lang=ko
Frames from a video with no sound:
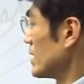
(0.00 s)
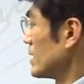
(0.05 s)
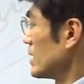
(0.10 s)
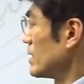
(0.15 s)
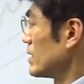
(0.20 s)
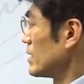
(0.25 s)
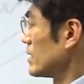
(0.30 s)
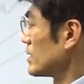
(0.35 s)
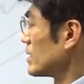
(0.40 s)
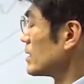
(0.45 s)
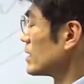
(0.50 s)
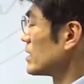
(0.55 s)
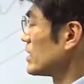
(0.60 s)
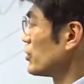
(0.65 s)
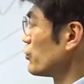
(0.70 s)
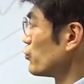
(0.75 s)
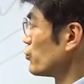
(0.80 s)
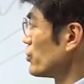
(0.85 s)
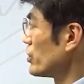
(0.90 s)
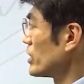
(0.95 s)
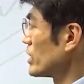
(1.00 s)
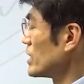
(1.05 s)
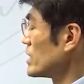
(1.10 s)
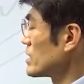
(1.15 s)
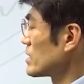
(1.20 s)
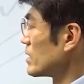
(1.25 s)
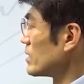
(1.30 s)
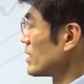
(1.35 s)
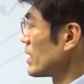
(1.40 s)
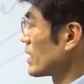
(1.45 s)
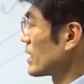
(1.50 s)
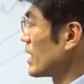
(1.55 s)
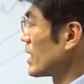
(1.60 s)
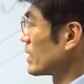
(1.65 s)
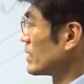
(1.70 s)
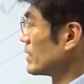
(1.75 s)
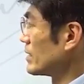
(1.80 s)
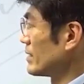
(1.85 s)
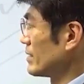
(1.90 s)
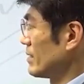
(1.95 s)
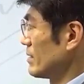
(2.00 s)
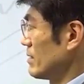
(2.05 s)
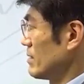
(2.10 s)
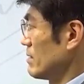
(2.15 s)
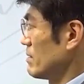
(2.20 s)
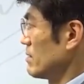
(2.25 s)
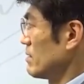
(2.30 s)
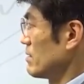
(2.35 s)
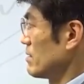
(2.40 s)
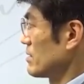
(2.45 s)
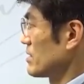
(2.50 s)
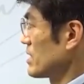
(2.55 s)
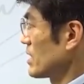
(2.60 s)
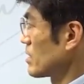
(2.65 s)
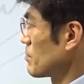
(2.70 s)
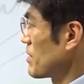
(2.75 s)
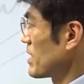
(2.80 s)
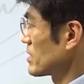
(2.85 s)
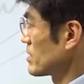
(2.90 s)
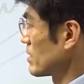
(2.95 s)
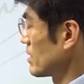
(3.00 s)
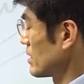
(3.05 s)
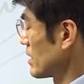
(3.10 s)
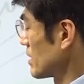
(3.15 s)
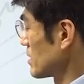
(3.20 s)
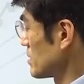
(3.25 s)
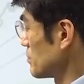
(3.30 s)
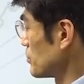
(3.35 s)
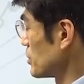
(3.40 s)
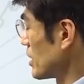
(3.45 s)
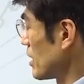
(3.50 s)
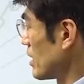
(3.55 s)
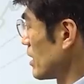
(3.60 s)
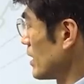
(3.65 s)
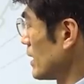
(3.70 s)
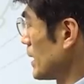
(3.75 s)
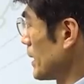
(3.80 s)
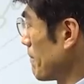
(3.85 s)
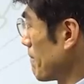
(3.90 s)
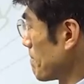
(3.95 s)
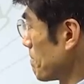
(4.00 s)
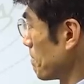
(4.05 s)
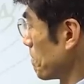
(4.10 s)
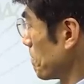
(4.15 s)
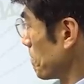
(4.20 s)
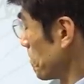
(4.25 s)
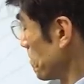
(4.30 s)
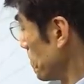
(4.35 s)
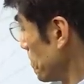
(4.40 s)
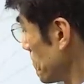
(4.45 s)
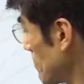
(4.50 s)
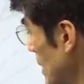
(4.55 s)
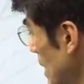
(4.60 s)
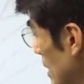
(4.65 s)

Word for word: 어, 등기 유형을 선택하는 어, 체크박스가 되겠습니다. 음,